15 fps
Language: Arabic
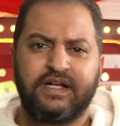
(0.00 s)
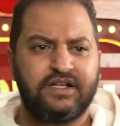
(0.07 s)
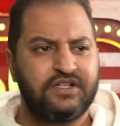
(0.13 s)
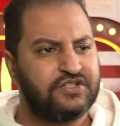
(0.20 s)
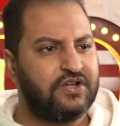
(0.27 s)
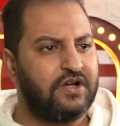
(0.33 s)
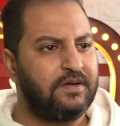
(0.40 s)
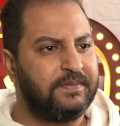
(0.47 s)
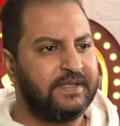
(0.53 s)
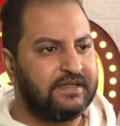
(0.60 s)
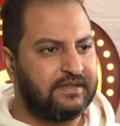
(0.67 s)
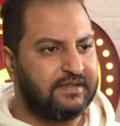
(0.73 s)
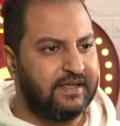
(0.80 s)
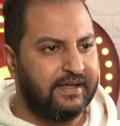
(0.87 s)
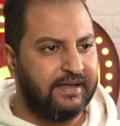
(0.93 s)
اصابه
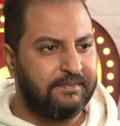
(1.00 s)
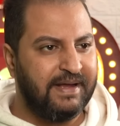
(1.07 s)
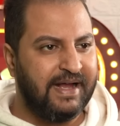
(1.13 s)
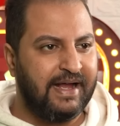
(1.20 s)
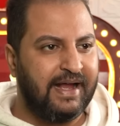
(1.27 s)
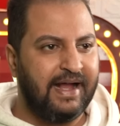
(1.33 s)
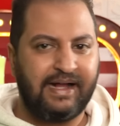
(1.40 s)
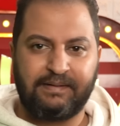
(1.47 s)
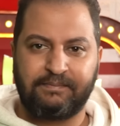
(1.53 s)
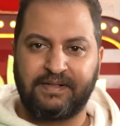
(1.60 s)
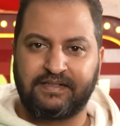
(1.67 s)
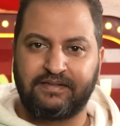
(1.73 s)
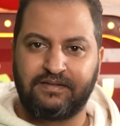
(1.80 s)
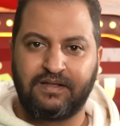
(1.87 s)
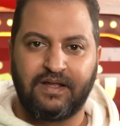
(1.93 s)
مها
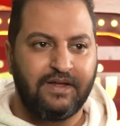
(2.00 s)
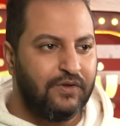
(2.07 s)
احمد